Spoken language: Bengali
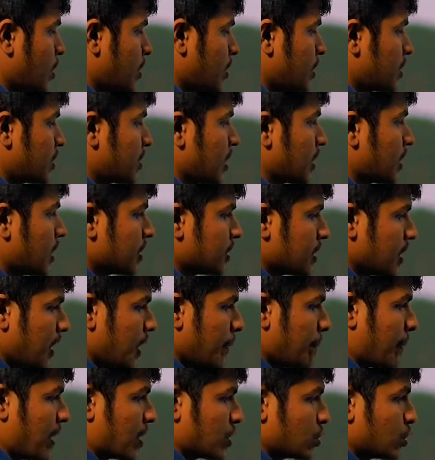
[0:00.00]
দু
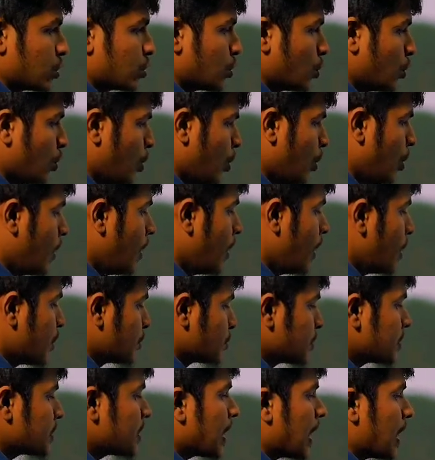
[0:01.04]
সালে পাঁচশো ষোলো
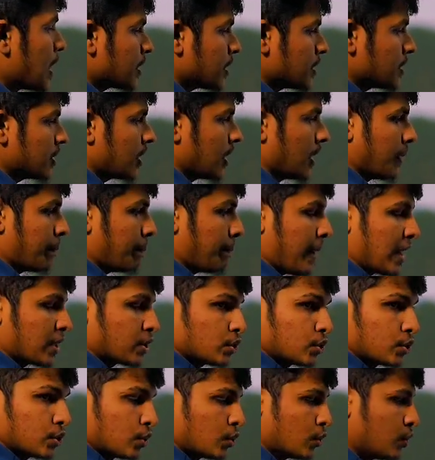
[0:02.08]
দু সালে
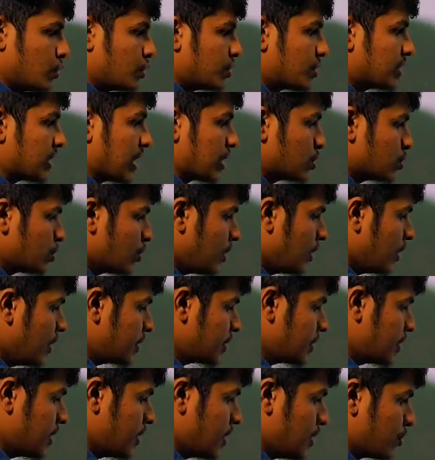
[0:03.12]
পাঁচশো সাতচল্লিশ